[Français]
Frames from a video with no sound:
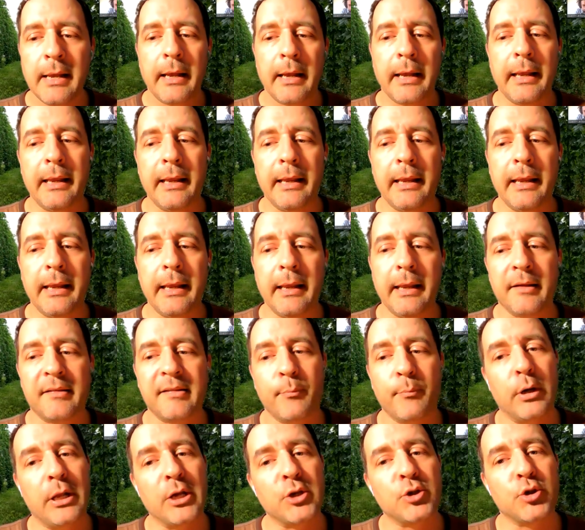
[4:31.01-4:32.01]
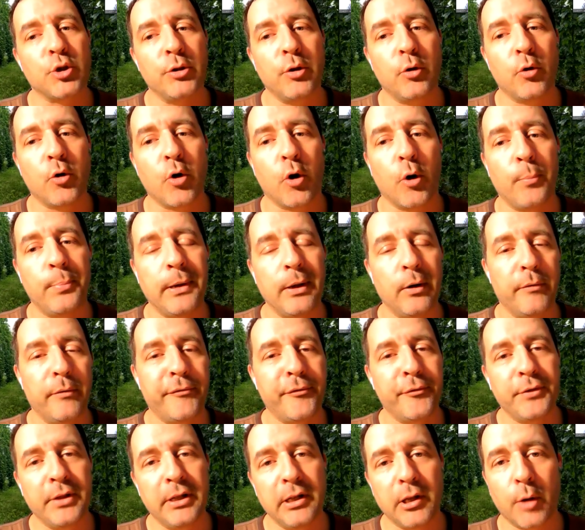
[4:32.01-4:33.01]
Et c'est pour la journée au complet. On
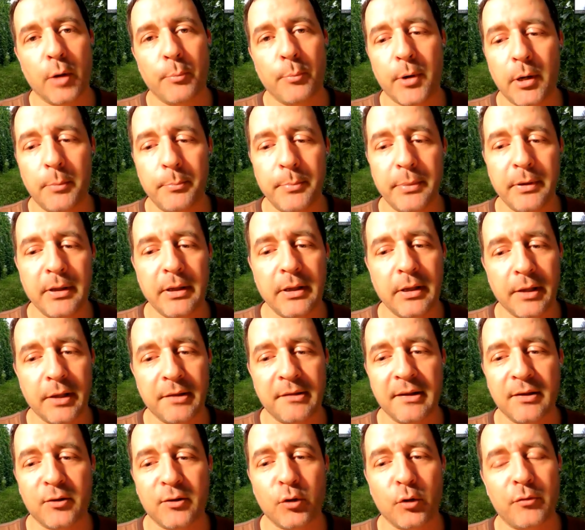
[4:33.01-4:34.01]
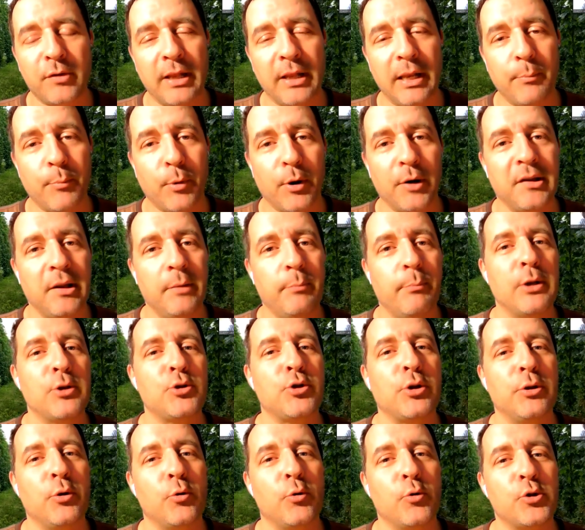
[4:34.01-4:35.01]
fournit le report Puis c'est sûr que vous allez passer une belle
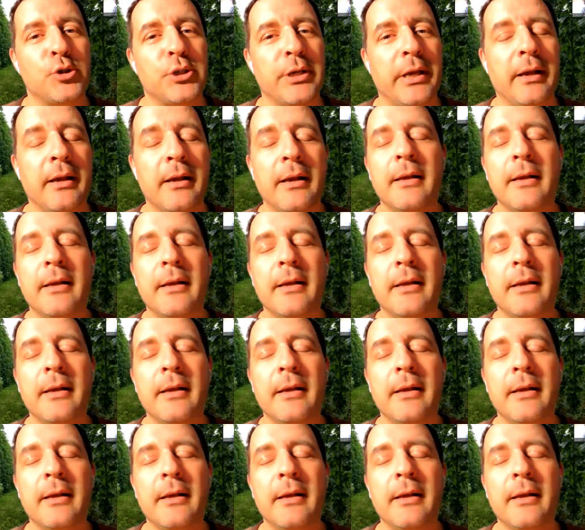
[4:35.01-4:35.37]
journée au champ